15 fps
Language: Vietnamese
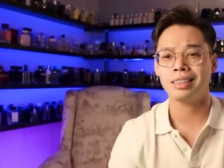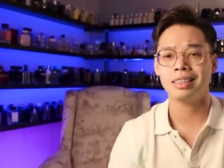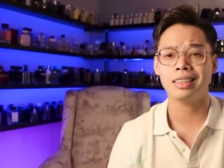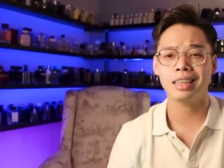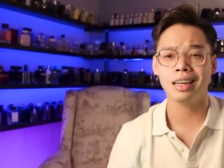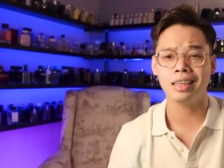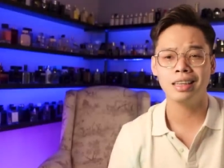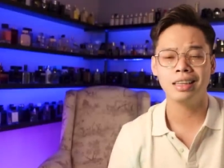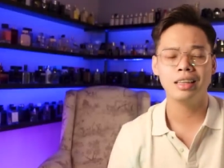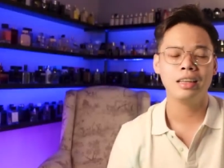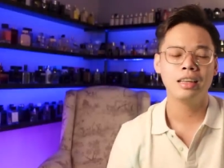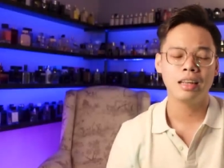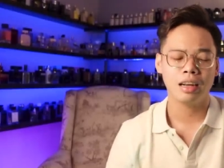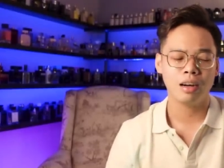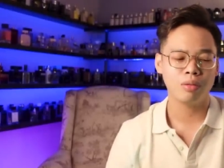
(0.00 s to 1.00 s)
ở trên kênh
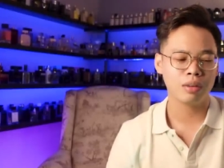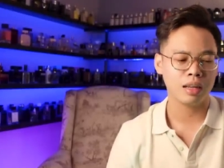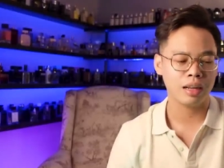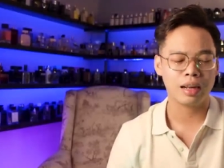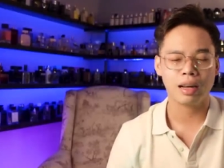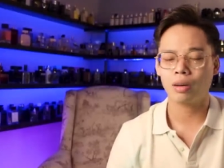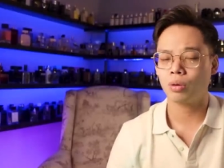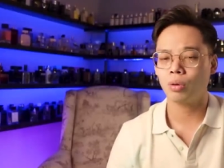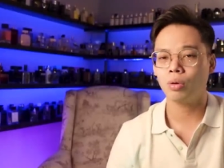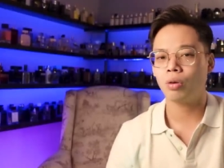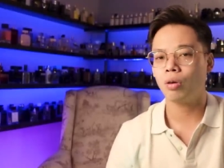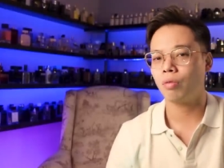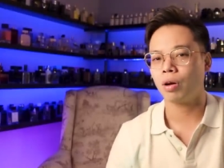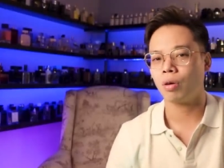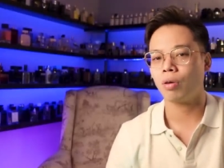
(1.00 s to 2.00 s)
các ông thấy là tôi
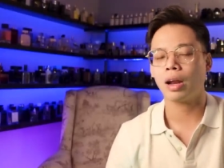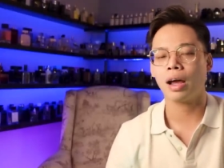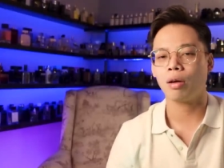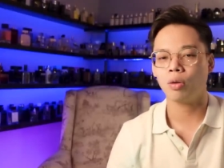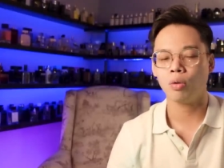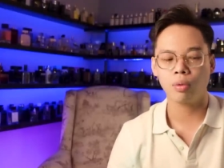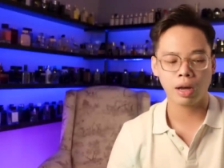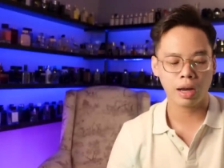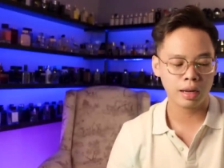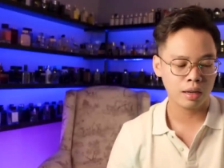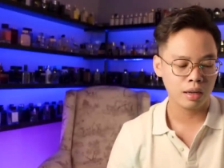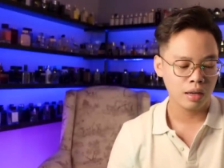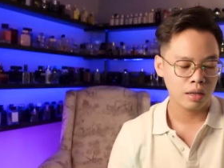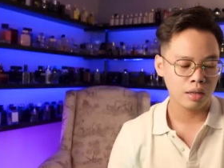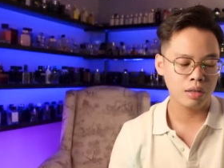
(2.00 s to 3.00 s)
không phải con nào tôi cũng khen
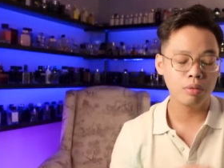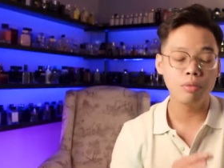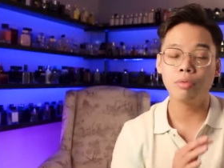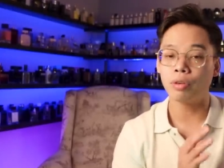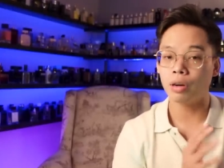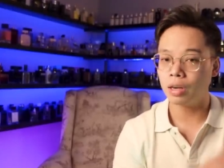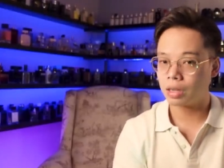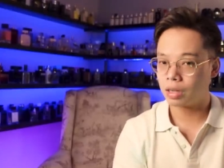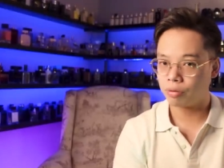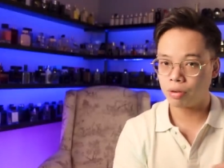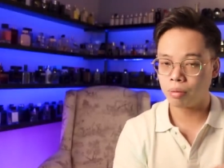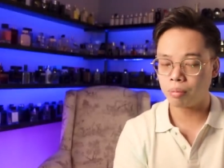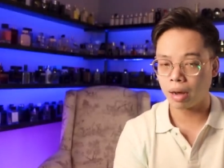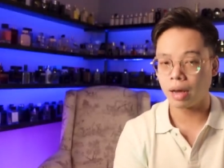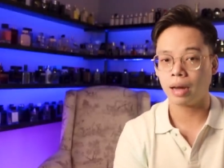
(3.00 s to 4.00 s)
nhưng với cái
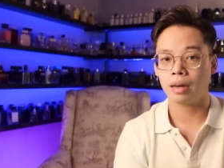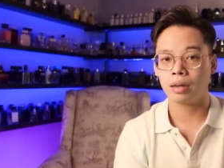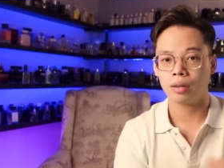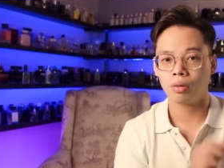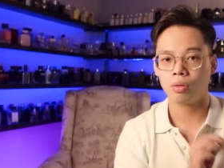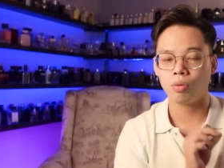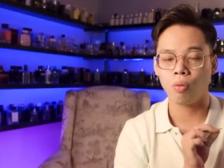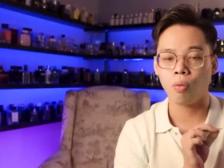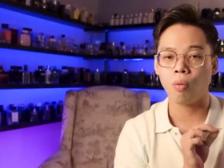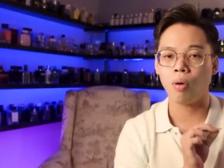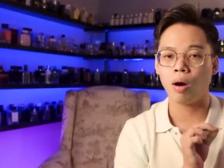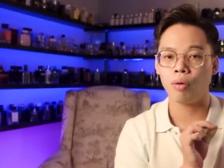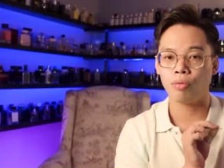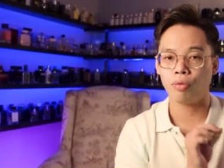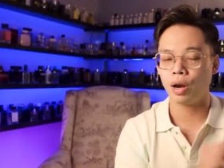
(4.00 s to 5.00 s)
phiên bản
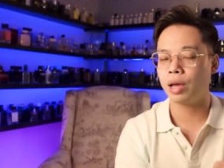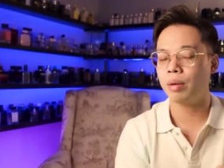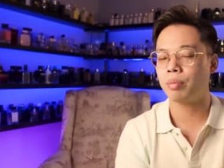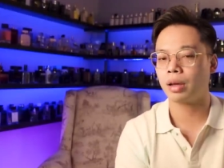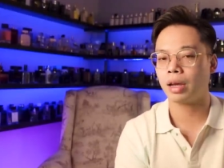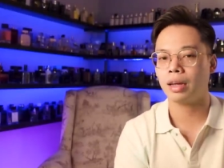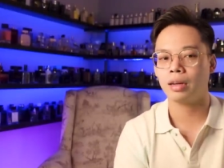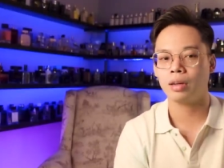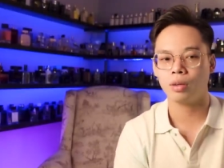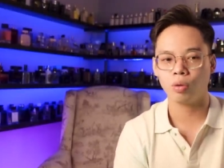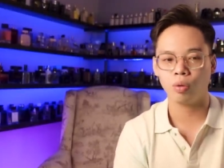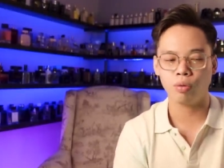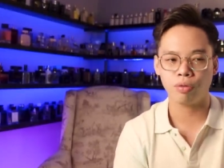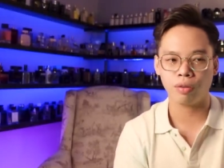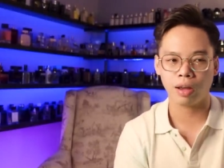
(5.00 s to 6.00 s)
của Flame này thì
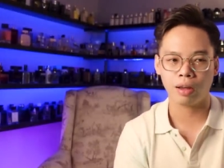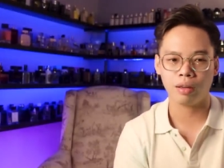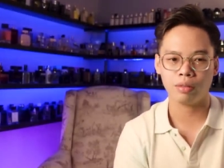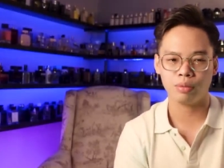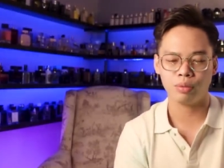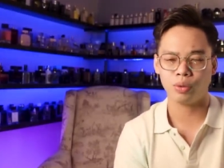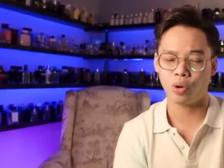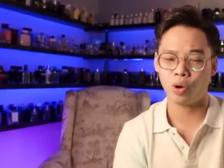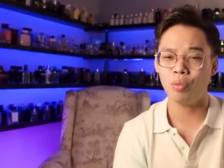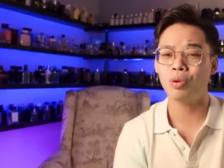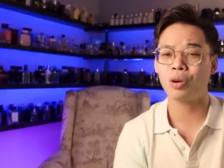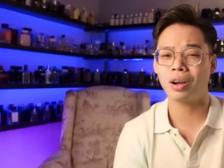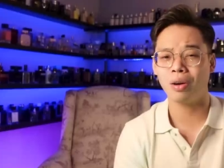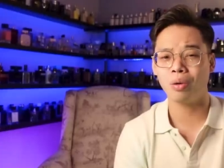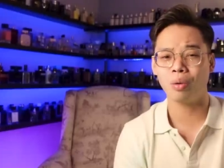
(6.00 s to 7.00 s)
tôi phải nói
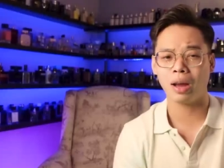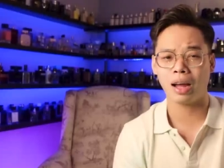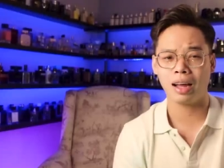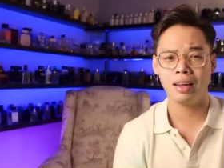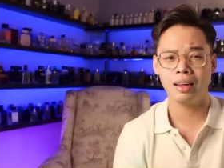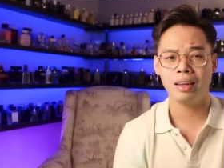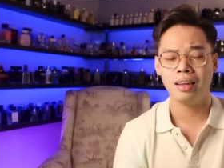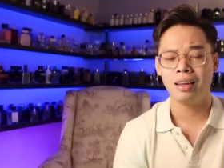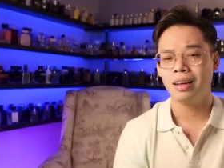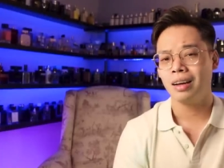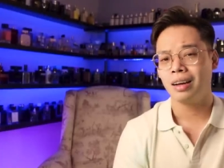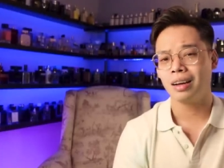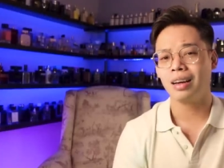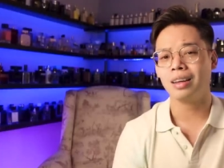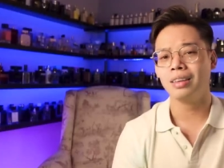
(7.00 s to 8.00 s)
một câu là
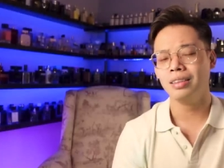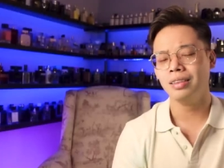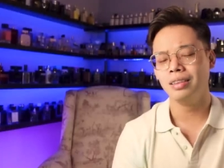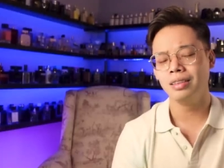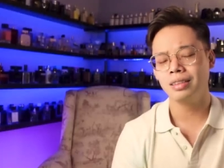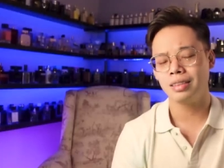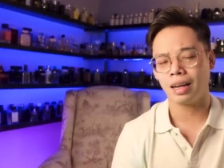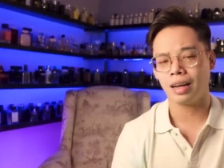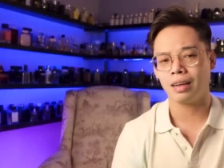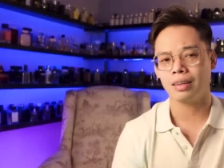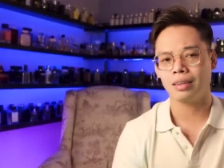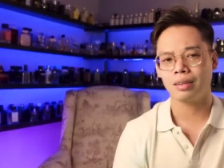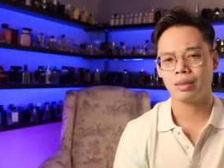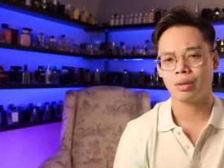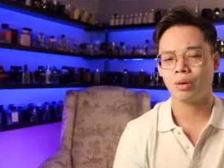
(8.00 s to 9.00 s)
gần như rằng
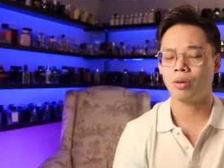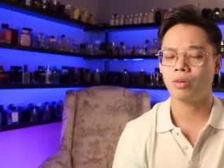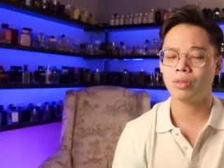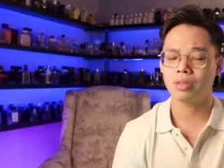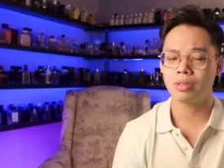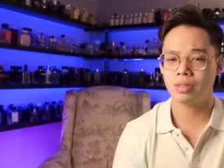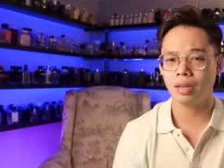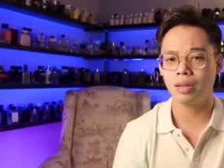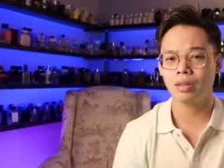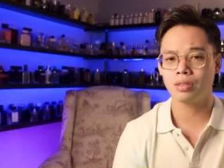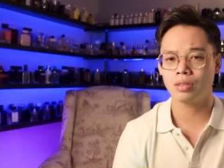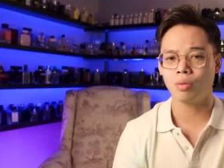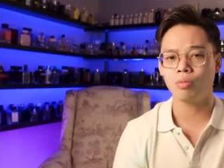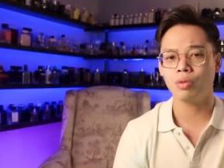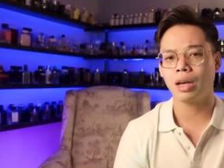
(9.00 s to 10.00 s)
nó rất
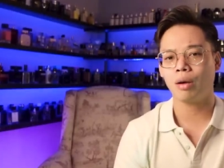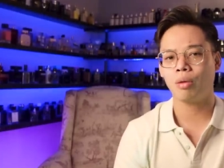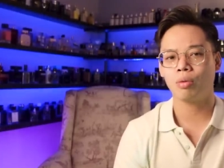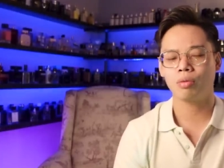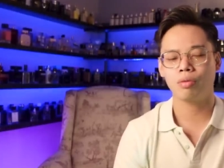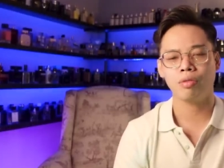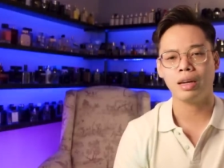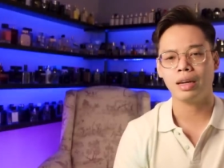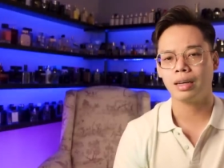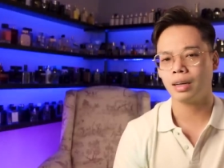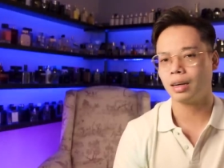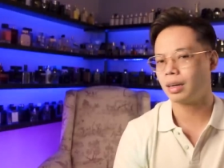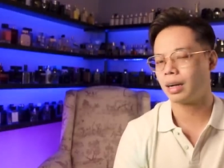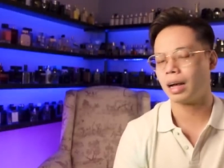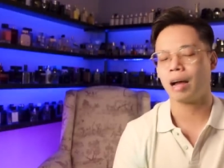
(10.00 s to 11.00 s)
giống nhau về
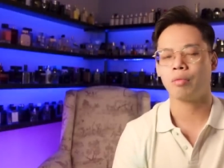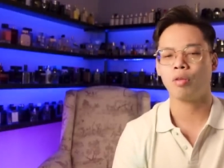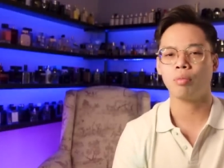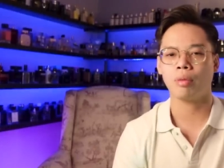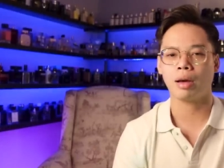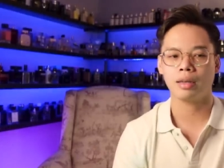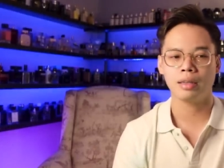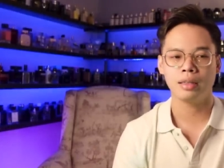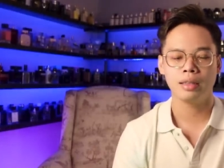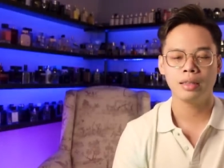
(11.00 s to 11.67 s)
tất cả mọi mặt